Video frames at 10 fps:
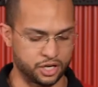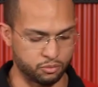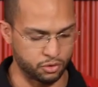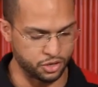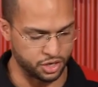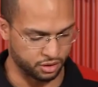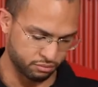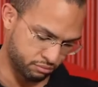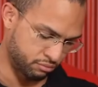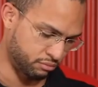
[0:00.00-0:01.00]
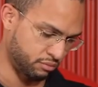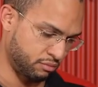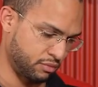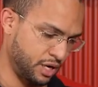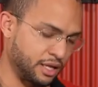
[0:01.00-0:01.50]
harmonia?
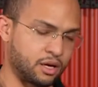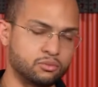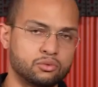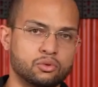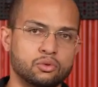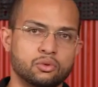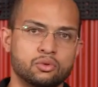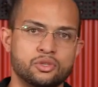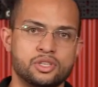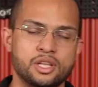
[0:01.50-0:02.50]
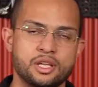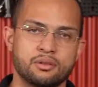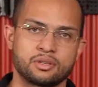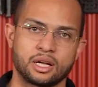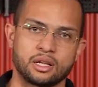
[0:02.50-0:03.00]
Cada um do, dos
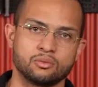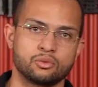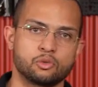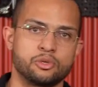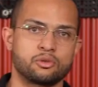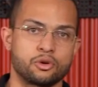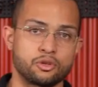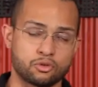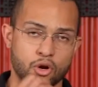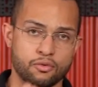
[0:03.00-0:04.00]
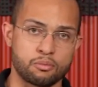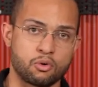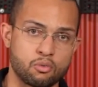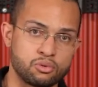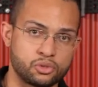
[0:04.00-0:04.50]
cilindros, cada um dos pistões sofre uma
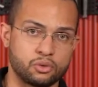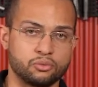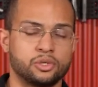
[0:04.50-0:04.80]
combustão num um